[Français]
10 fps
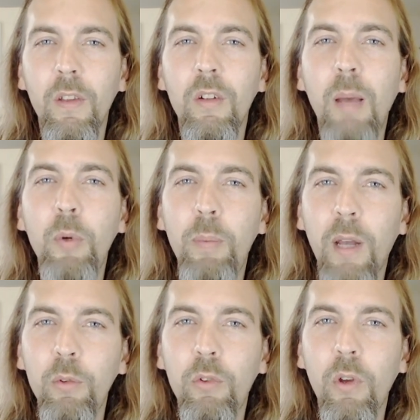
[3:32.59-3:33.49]
la
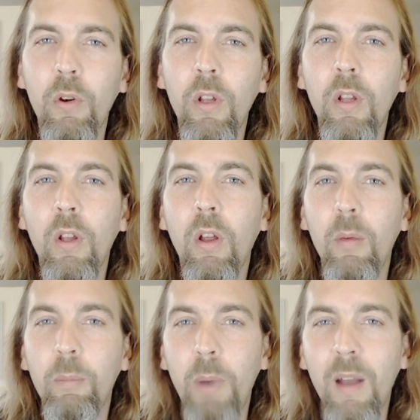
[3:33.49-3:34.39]
plupart du temps
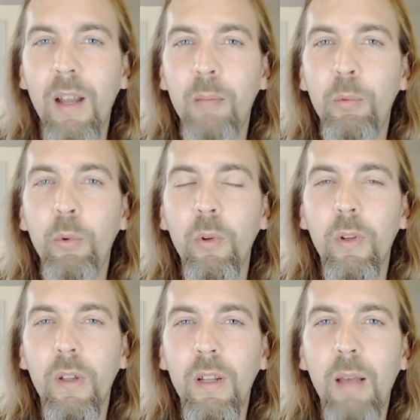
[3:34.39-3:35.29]
par l'abus
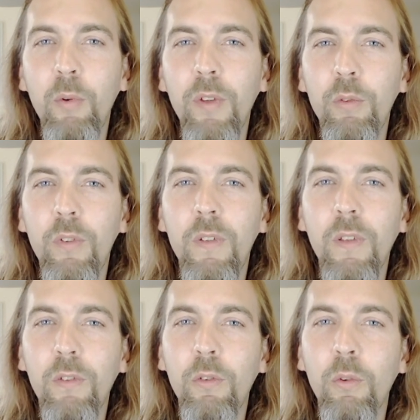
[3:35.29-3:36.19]
et la mauvaise
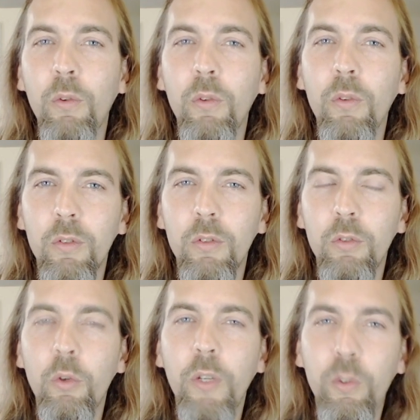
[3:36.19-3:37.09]
utilisation
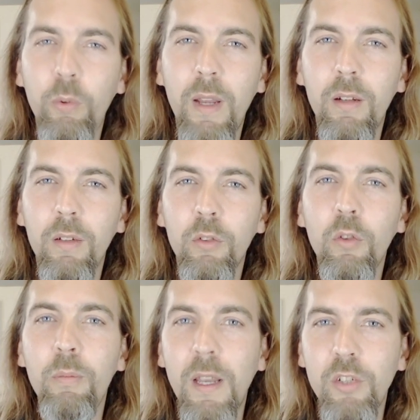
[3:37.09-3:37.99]
de rituels, de
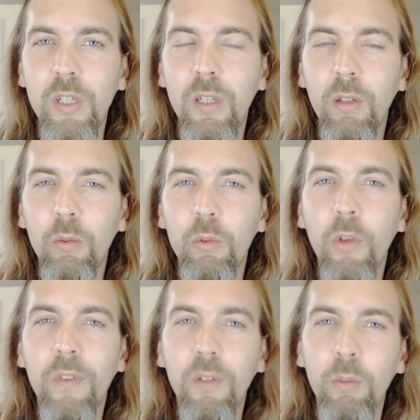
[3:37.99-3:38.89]
magie ou
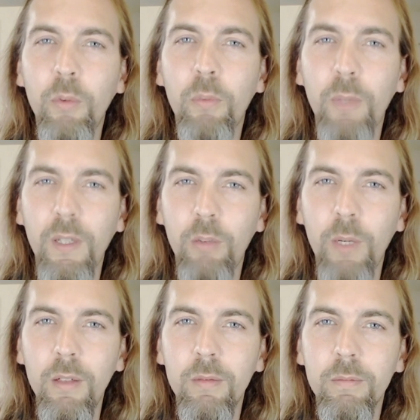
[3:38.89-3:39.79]
d'enseignements
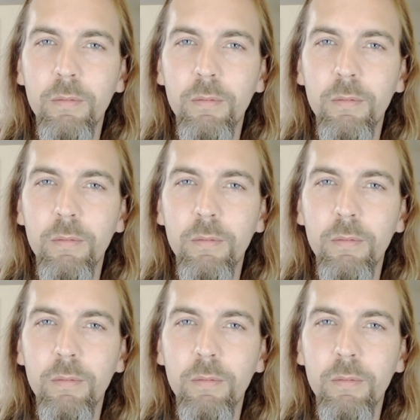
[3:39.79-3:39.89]
spirituels,